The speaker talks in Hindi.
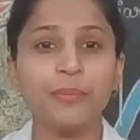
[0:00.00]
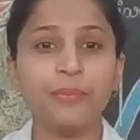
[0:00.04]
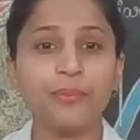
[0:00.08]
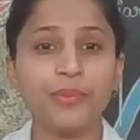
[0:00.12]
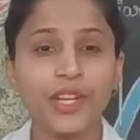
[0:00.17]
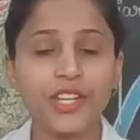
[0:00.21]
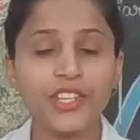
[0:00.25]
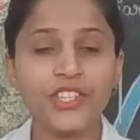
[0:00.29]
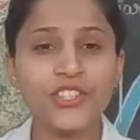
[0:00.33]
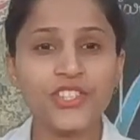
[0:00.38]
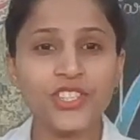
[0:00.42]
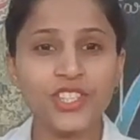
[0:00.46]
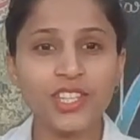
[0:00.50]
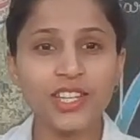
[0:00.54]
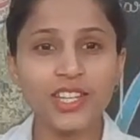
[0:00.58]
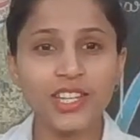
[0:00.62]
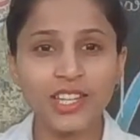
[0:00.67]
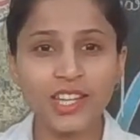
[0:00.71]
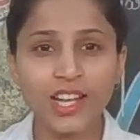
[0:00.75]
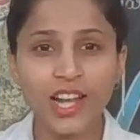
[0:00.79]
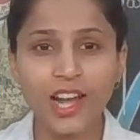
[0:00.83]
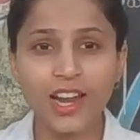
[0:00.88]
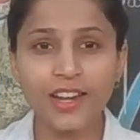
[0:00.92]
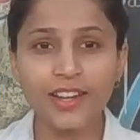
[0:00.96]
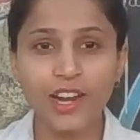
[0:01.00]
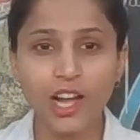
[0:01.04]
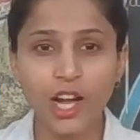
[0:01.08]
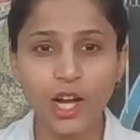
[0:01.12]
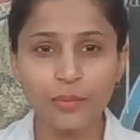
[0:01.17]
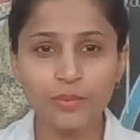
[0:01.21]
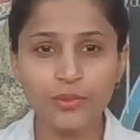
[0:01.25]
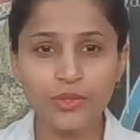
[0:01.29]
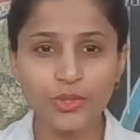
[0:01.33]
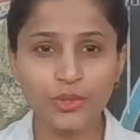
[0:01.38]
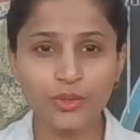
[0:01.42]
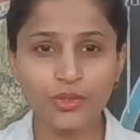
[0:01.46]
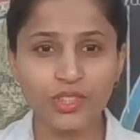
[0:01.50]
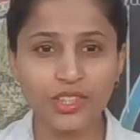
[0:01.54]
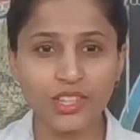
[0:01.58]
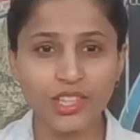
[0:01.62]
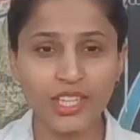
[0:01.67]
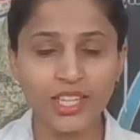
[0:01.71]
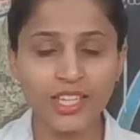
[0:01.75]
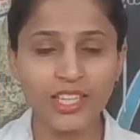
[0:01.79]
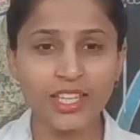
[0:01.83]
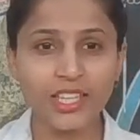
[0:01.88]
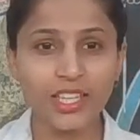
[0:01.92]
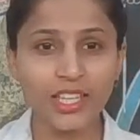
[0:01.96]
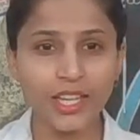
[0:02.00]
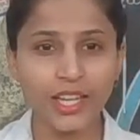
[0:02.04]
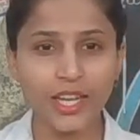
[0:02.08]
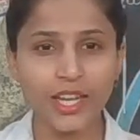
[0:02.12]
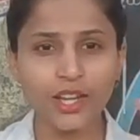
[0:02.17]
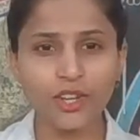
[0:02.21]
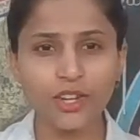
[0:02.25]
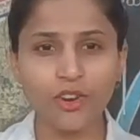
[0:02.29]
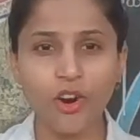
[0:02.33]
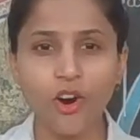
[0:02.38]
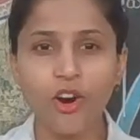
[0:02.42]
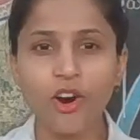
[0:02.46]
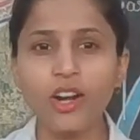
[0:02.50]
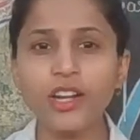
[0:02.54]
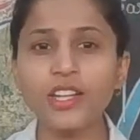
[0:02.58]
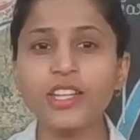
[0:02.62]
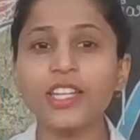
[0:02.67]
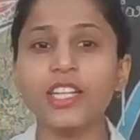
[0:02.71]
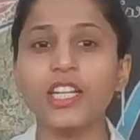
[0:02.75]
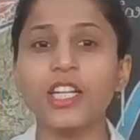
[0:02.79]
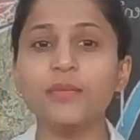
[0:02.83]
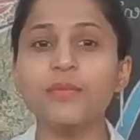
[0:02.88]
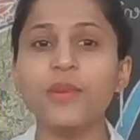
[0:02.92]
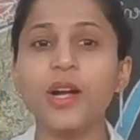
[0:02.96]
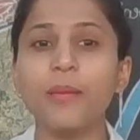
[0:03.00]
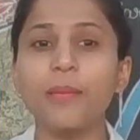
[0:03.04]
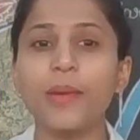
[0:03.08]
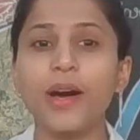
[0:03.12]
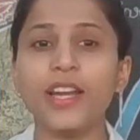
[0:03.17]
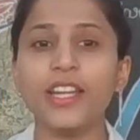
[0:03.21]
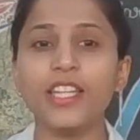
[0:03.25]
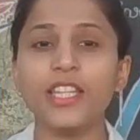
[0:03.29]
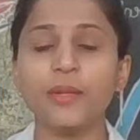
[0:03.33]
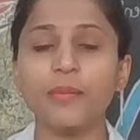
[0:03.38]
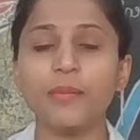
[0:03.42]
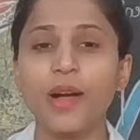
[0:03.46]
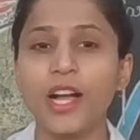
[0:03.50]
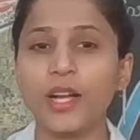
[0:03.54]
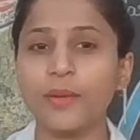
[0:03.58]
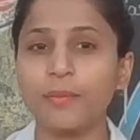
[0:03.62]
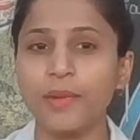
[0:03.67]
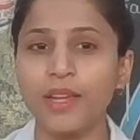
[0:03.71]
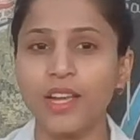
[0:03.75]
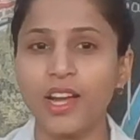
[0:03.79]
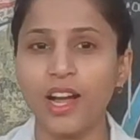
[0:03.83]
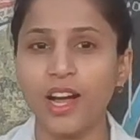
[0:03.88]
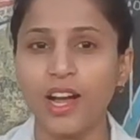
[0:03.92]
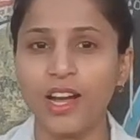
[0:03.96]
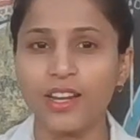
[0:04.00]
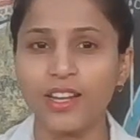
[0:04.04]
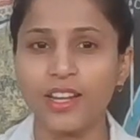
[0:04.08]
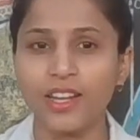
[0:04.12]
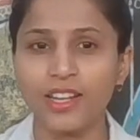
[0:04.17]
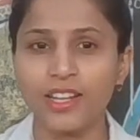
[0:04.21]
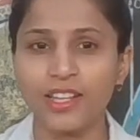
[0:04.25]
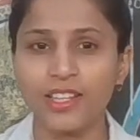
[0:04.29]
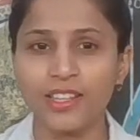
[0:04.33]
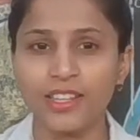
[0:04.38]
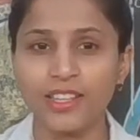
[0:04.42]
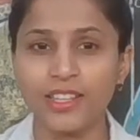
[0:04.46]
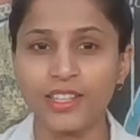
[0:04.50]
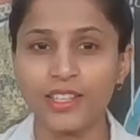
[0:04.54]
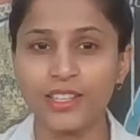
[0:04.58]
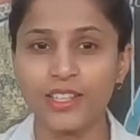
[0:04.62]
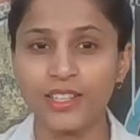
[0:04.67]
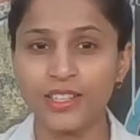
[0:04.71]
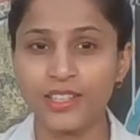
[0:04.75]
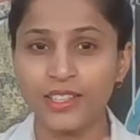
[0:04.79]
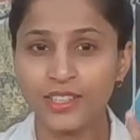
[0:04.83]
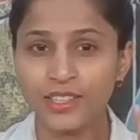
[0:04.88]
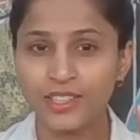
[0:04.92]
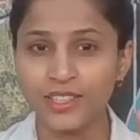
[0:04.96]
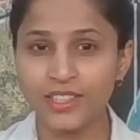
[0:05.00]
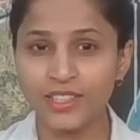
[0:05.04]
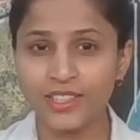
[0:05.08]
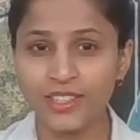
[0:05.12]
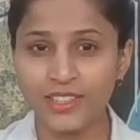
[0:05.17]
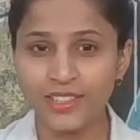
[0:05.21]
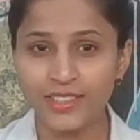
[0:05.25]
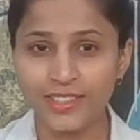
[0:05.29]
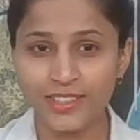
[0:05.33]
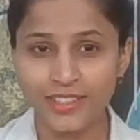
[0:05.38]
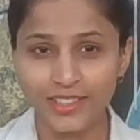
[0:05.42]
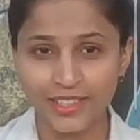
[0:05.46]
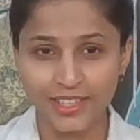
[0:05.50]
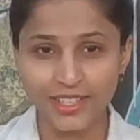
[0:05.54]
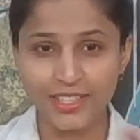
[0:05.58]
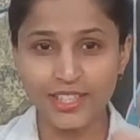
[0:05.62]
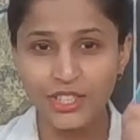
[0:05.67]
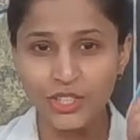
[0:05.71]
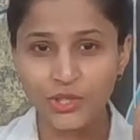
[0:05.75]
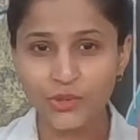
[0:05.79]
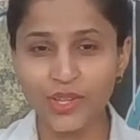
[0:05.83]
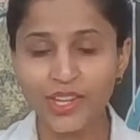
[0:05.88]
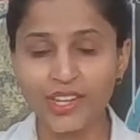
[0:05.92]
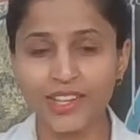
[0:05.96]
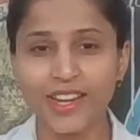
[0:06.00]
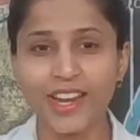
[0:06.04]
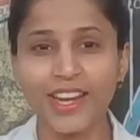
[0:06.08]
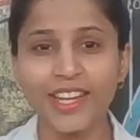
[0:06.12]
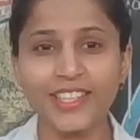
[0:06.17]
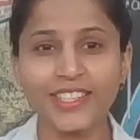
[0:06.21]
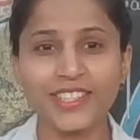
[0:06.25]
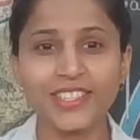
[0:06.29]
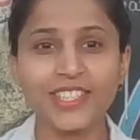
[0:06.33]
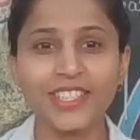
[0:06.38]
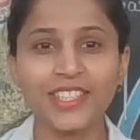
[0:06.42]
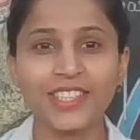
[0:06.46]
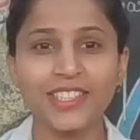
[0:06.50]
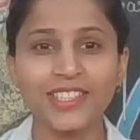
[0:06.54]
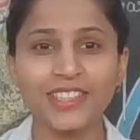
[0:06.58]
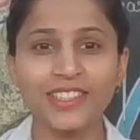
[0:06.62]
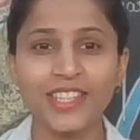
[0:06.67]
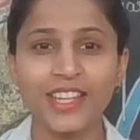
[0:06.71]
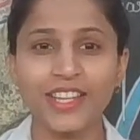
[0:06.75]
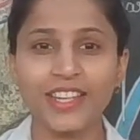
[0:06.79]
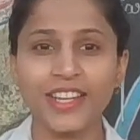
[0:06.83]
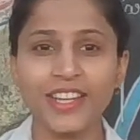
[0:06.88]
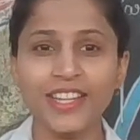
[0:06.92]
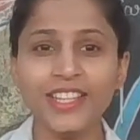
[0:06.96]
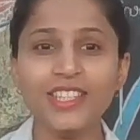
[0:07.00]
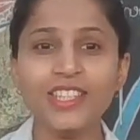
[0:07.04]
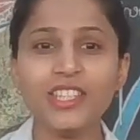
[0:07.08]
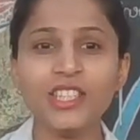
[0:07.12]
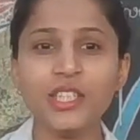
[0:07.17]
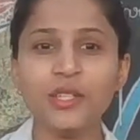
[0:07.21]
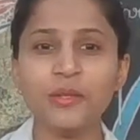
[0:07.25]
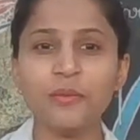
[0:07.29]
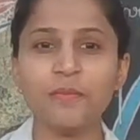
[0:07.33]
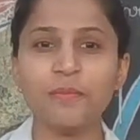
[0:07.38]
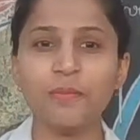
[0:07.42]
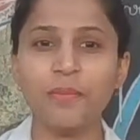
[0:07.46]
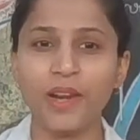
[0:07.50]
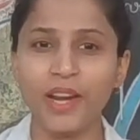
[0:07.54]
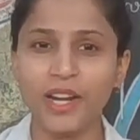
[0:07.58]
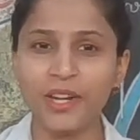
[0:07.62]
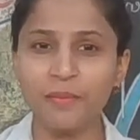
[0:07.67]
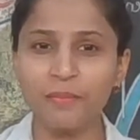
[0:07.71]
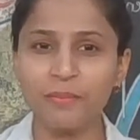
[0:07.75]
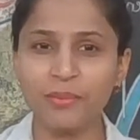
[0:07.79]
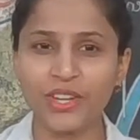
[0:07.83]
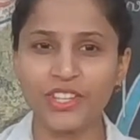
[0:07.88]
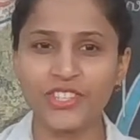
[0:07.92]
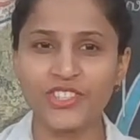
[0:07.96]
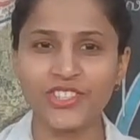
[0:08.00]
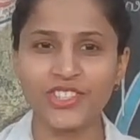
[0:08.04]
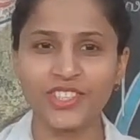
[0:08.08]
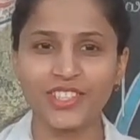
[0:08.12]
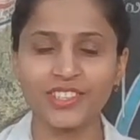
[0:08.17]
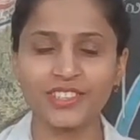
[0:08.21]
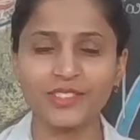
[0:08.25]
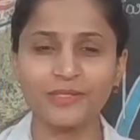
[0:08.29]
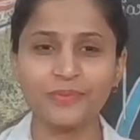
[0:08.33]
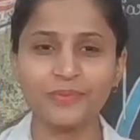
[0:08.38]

प्रेशर का नाम सुनते ही एक और टर्म हमारे दिमाग में आ रहा है यस यू आर राइट दैट इज ब्लड प्रेशर